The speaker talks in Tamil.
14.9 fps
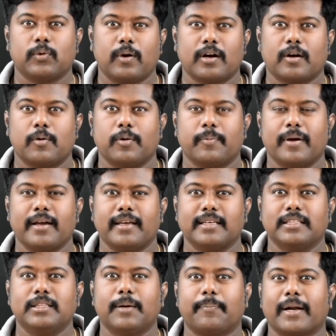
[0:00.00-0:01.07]
உருவாக்க முடியுமா
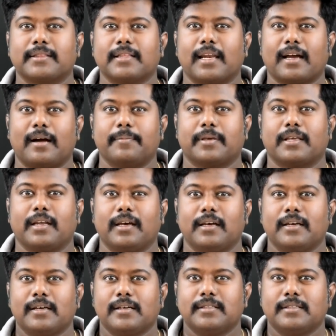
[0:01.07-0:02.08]
இந்த படத்தில் காமிக்கிற